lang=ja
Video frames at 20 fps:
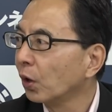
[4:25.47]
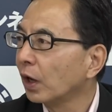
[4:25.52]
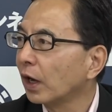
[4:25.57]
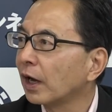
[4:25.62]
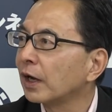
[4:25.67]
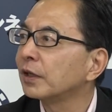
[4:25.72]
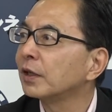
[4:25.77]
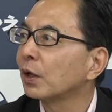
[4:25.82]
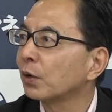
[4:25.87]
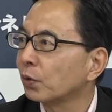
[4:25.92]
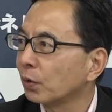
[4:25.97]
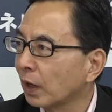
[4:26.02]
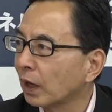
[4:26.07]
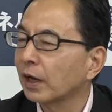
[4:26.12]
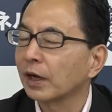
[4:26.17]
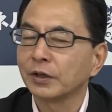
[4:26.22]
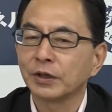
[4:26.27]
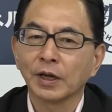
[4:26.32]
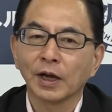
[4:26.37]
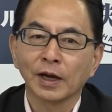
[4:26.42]
間の
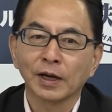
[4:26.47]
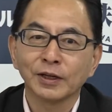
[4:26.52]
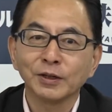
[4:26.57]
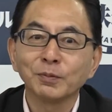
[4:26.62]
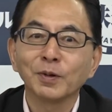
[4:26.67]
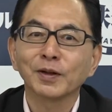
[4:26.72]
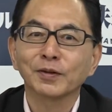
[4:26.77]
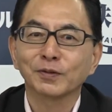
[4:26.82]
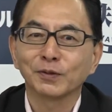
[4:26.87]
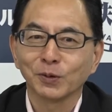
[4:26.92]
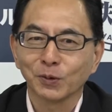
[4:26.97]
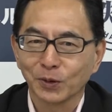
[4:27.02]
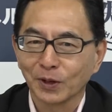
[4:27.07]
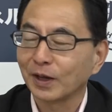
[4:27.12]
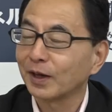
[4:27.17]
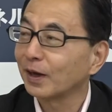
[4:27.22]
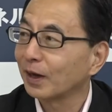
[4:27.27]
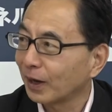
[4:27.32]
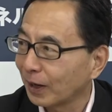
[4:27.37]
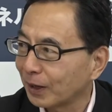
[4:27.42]
中にありますの
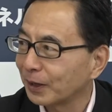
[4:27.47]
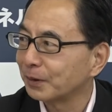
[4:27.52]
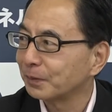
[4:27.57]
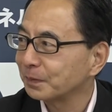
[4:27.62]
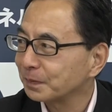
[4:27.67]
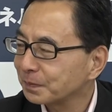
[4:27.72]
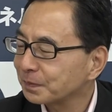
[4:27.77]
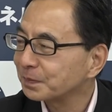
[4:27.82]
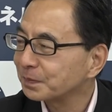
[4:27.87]
で、はい。